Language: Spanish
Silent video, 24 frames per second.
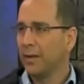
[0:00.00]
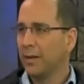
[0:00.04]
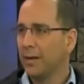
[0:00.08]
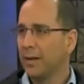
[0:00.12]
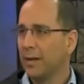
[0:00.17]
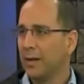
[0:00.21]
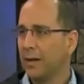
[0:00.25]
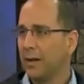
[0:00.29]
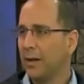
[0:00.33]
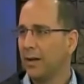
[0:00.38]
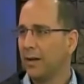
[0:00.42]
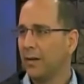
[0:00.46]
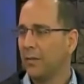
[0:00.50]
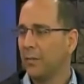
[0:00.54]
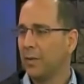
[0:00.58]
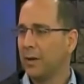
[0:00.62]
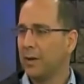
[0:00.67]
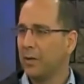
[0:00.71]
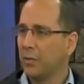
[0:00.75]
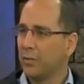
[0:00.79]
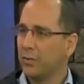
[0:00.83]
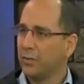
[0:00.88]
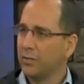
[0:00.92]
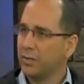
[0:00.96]
Y es que el
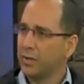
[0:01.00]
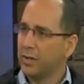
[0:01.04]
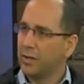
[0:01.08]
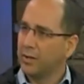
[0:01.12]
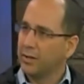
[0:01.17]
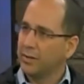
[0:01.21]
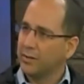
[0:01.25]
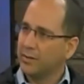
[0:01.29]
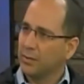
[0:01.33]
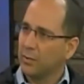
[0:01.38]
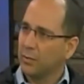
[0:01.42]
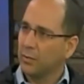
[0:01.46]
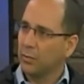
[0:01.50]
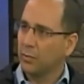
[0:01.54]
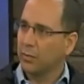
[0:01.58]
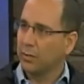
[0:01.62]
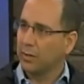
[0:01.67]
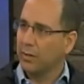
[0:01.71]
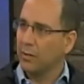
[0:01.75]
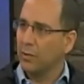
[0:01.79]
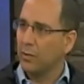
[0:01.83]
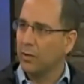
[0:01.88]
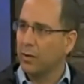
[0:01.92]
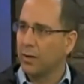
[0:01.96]
Banco Central de Estados
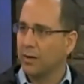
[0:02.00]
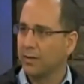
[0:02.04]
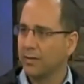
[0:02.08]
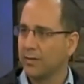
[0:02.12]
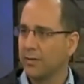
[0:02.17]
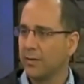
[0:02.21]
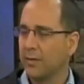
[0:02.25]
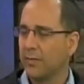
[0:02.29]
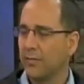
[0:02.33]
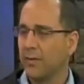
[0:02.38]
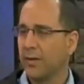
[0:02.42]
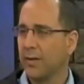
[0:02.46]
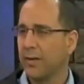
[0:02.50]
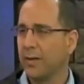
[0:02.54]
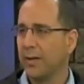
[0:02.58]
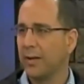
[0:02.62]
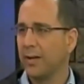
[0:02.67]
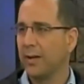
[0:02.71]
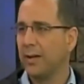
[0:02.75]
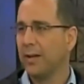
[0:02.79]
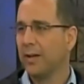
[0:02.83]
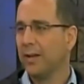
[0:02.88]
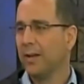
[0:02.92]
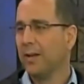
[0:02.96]
Unidos, la Reserva
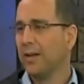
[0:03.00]
Federal,